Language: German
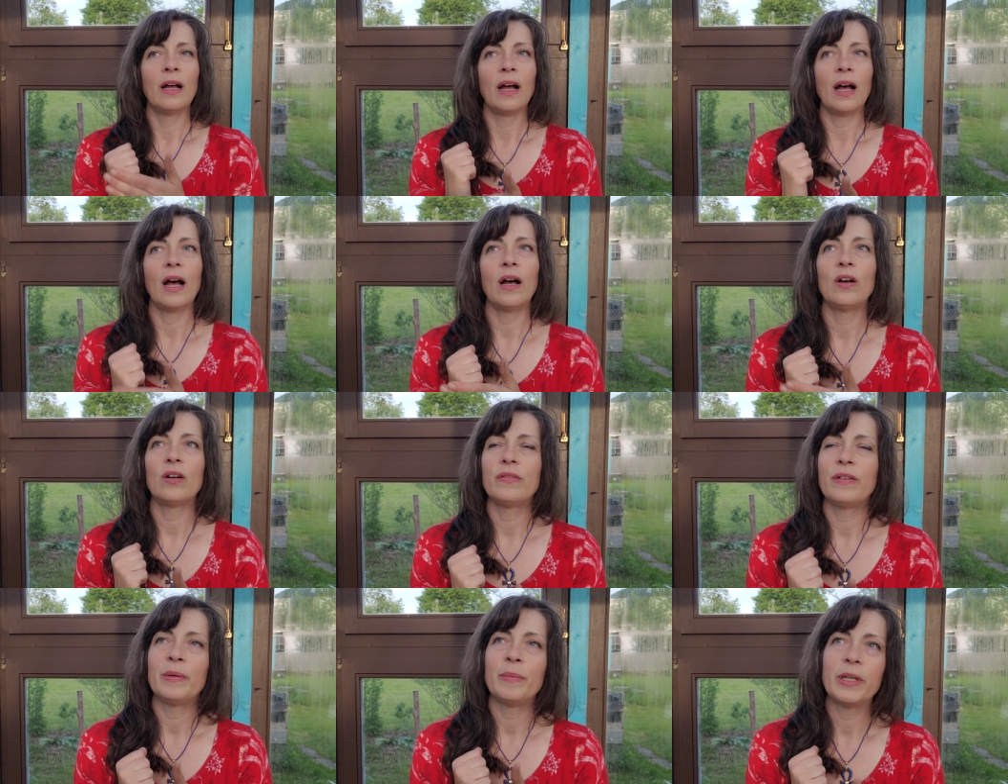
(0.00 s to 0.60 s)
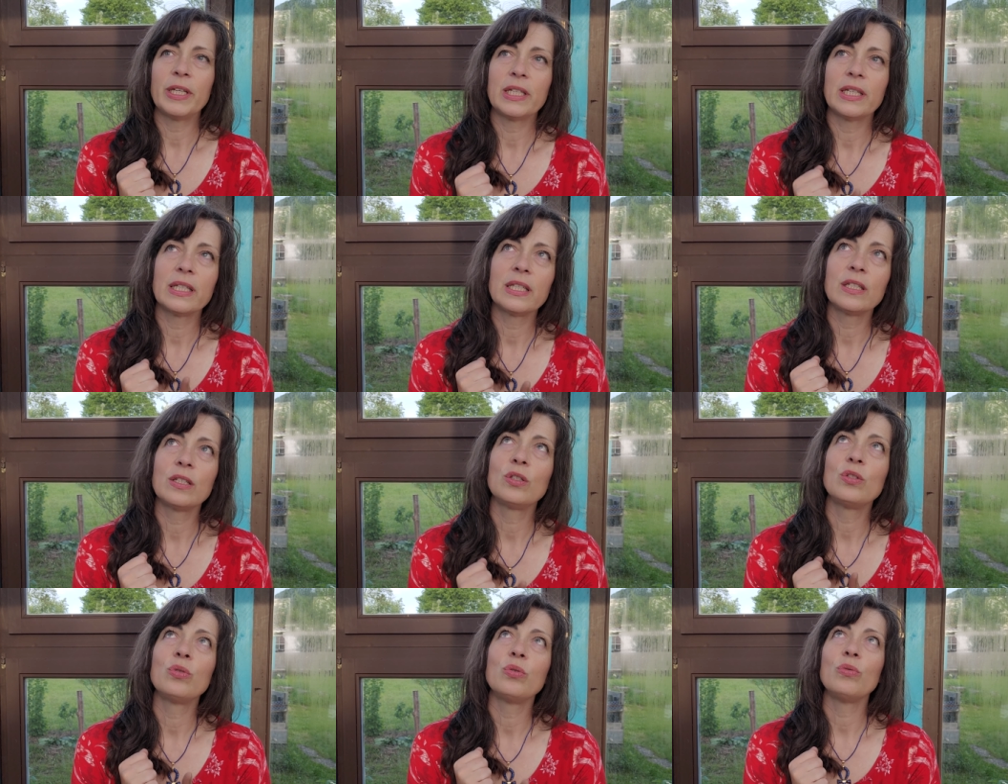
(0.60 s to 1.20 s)
Auch wenn mich das
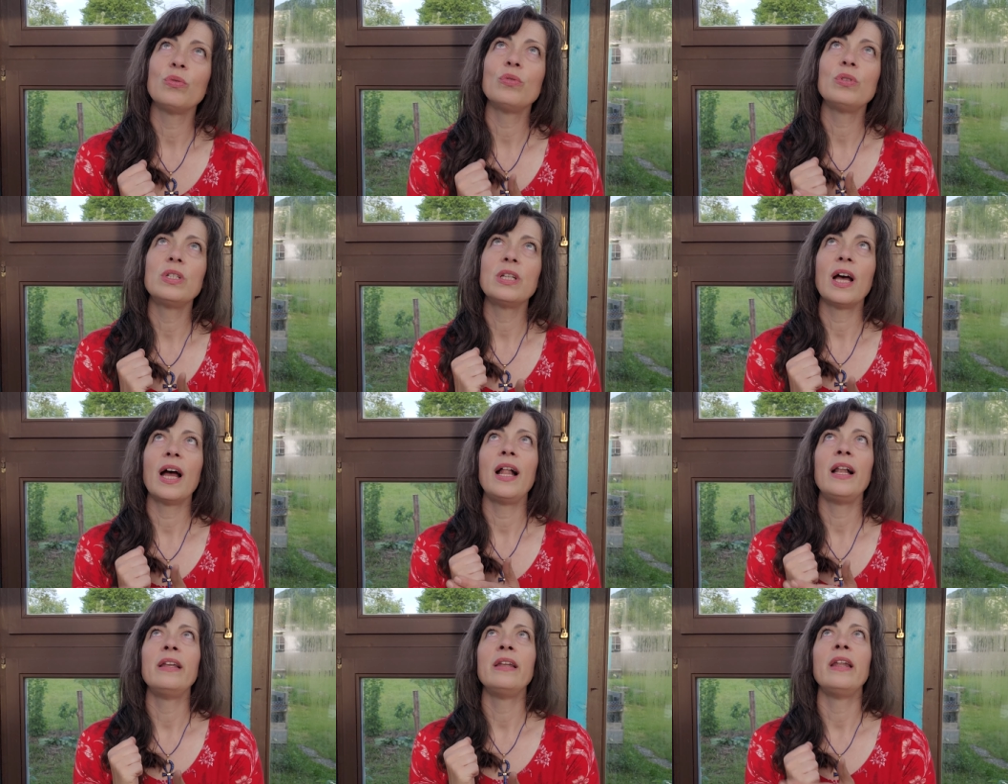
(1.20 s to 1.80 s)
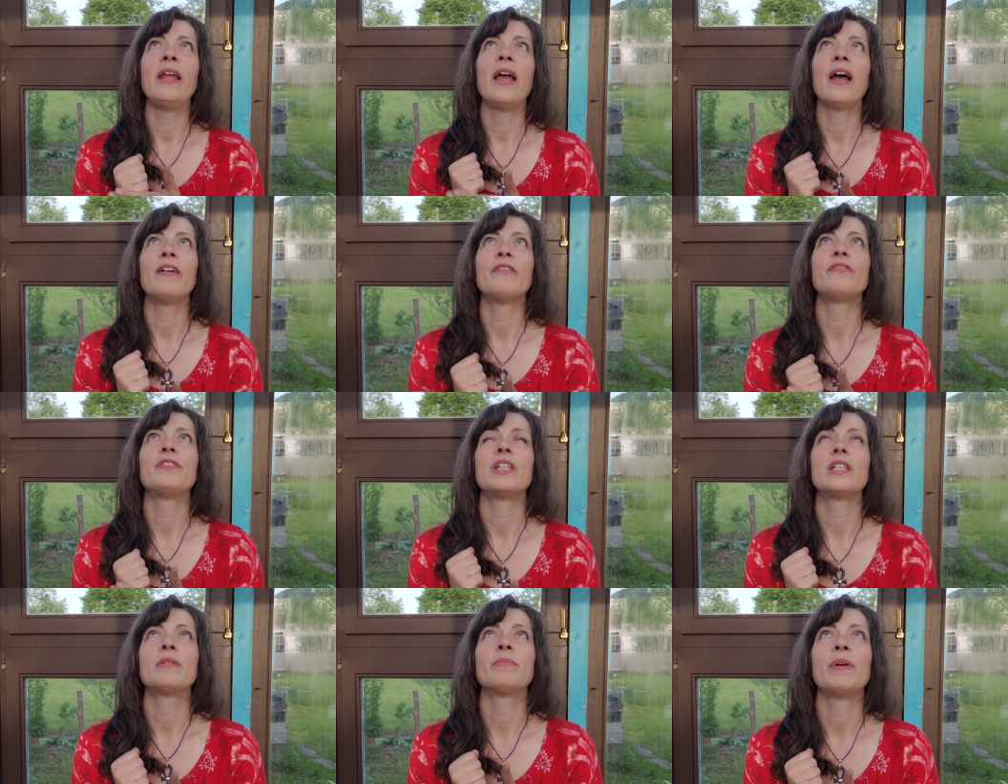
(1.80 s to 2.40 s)
total
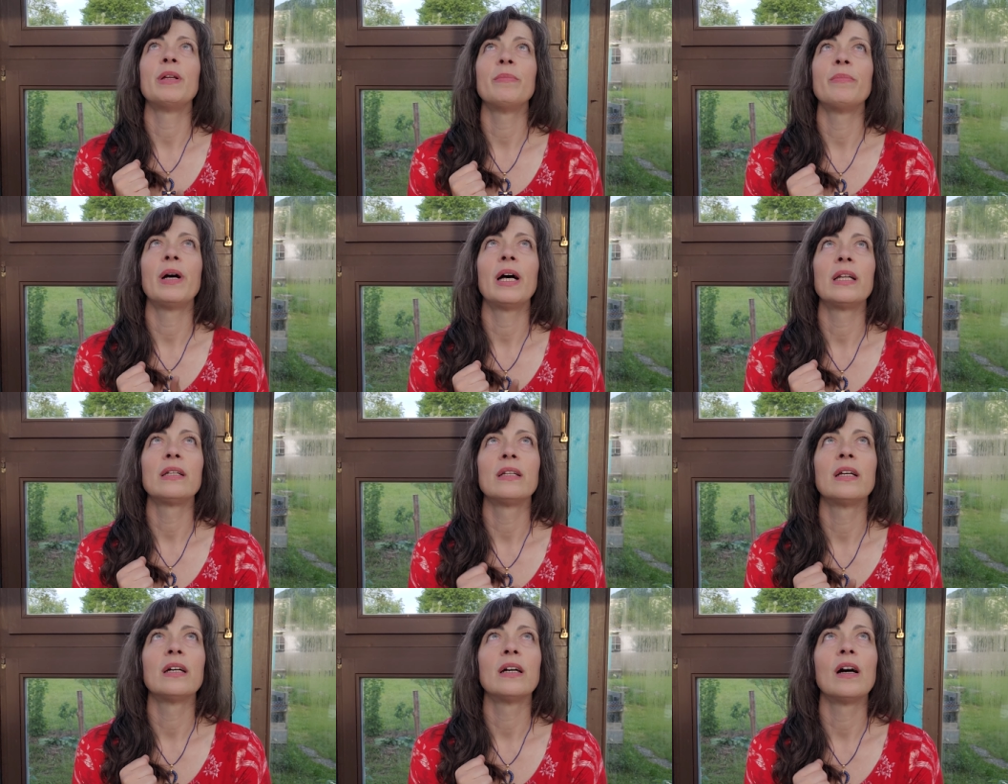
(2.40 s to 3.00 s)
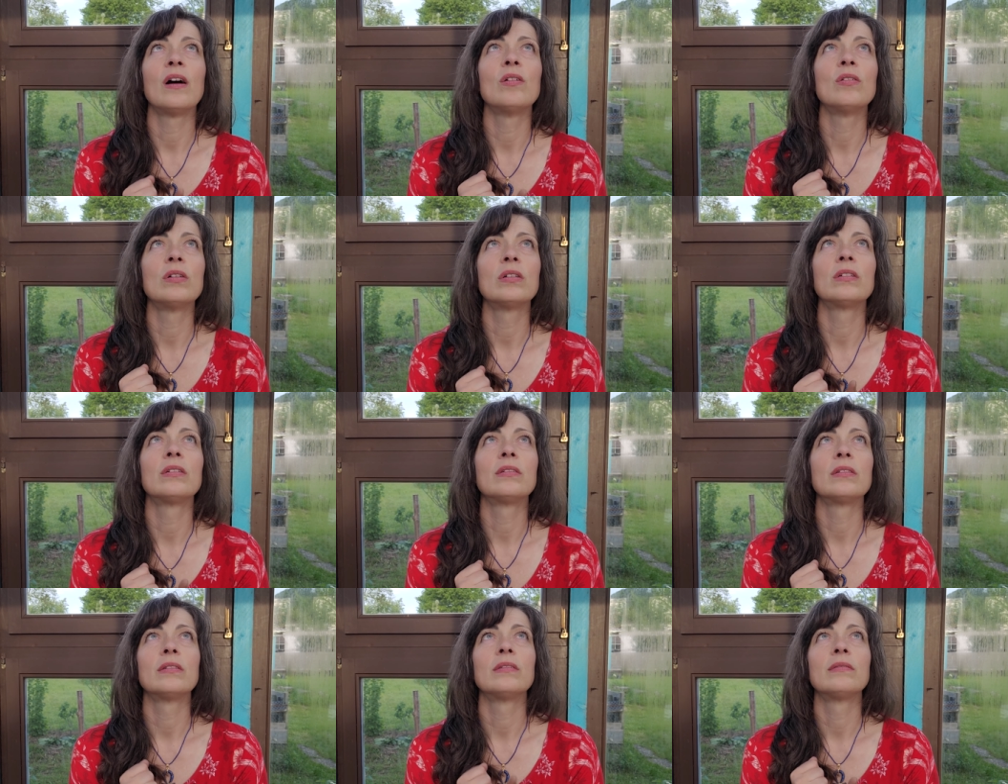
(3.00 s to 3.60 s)
nervt, dass mein Partner
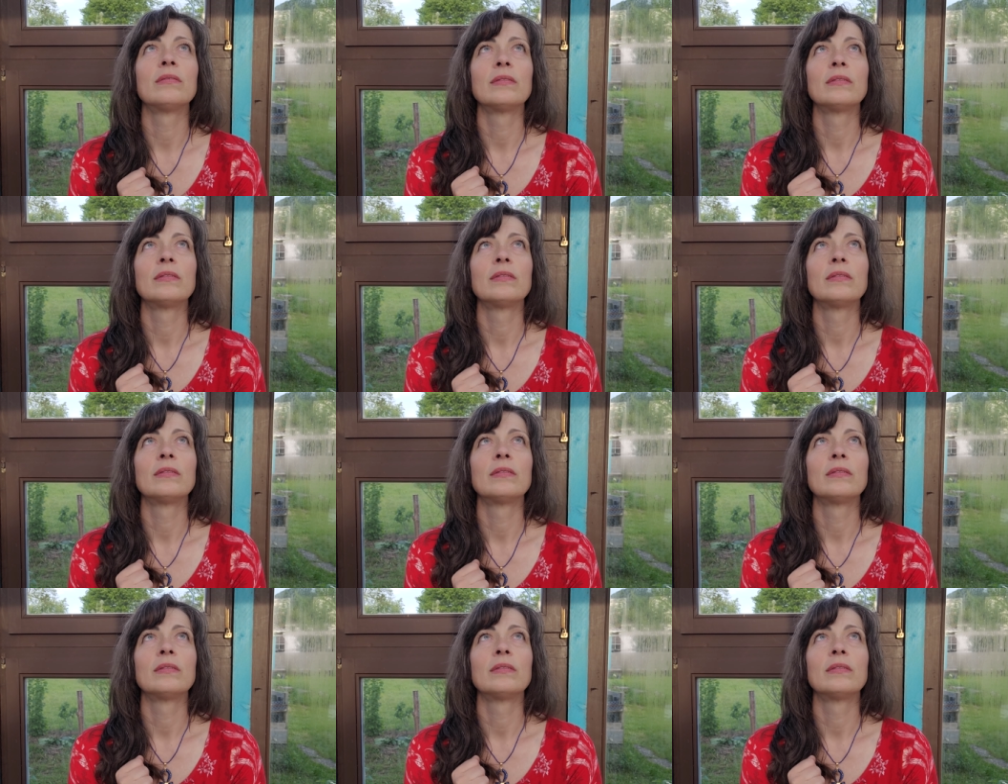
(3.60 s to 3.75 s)
raucht.